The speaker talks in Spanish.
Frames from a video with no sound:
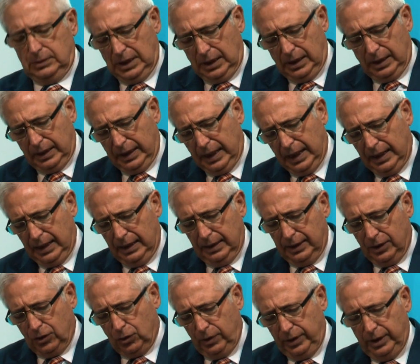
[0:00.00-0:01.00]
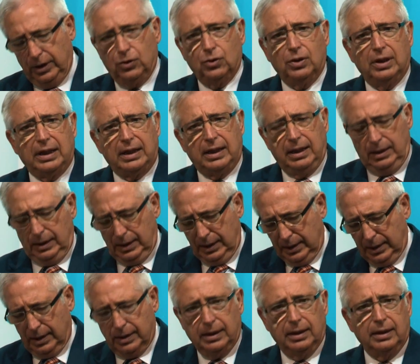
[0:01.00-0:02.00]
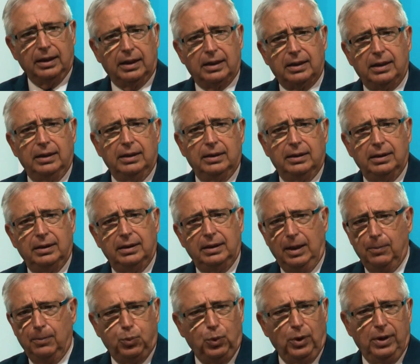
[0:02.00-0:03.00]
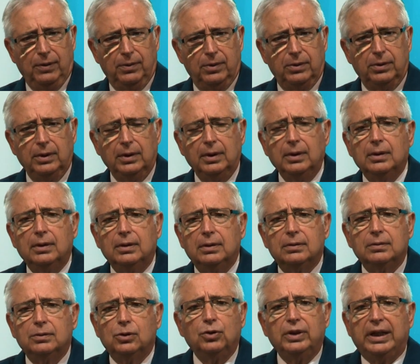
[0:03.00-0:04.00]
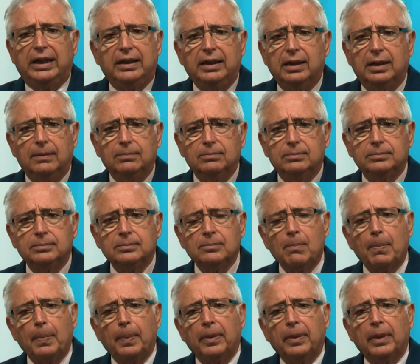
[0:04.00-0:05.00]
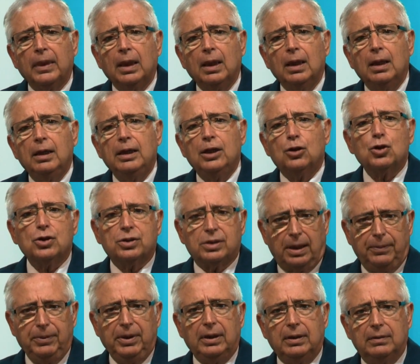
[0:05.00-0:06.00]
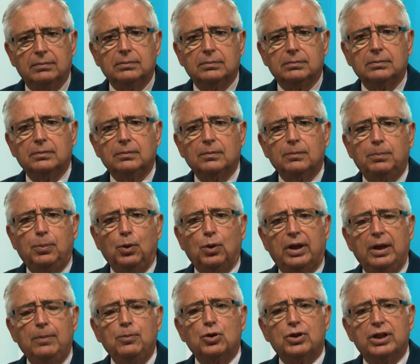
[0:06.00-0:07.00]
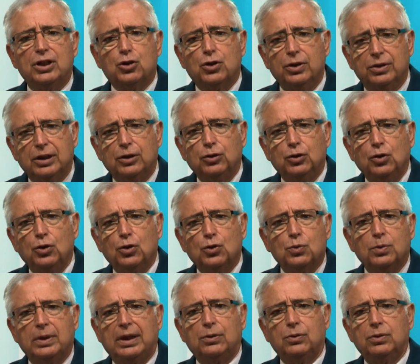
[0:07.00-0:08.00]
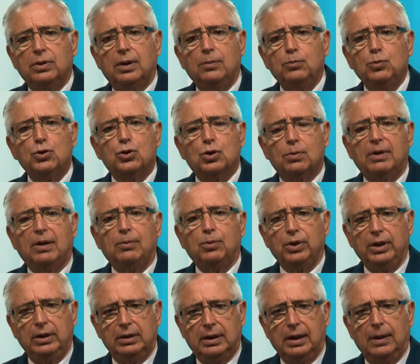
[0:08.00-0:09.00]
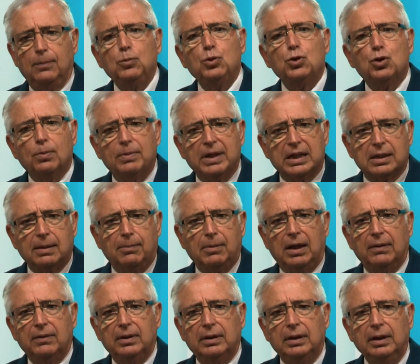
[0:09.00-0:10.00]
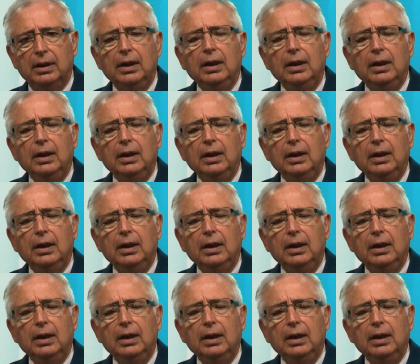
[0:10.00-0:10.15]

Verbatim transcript: en el Real, en el Tesorillo, en la Cañada, en Real la Gente, pueblo, donde quieran. Y eso está bien, porque hemos hecho entre todos una ciudad mucho más bonita, mucho más amable.